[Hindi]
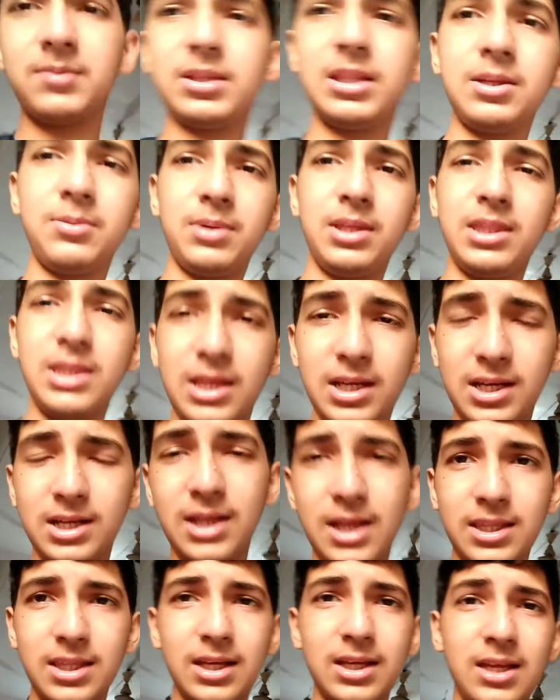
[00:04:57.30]
था मतलब कि देख
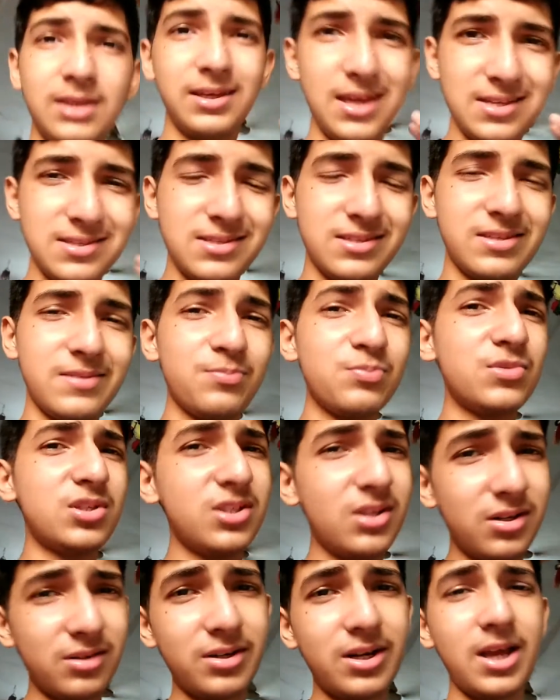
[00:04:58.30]
रहा था कि कैसे सब
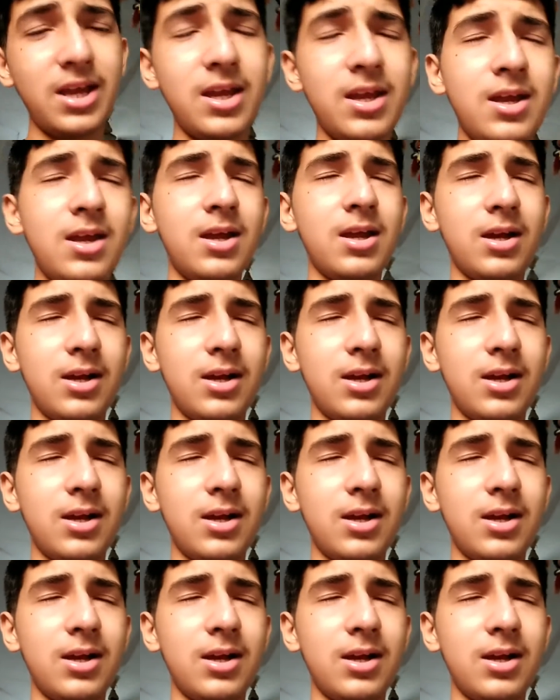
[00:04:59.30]
चल रहा है